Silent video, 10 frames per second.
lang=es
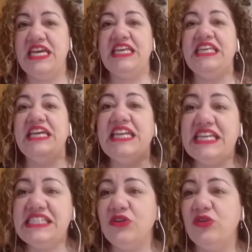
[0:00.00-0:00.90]
y en
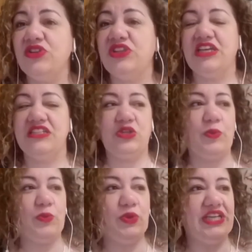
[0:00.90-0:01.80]
ese
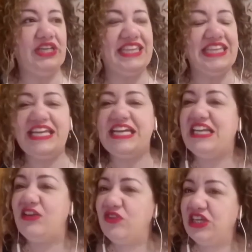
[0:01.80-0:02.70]
contexto poder
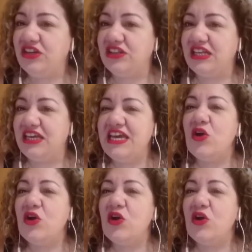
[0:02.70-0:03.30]
describirte.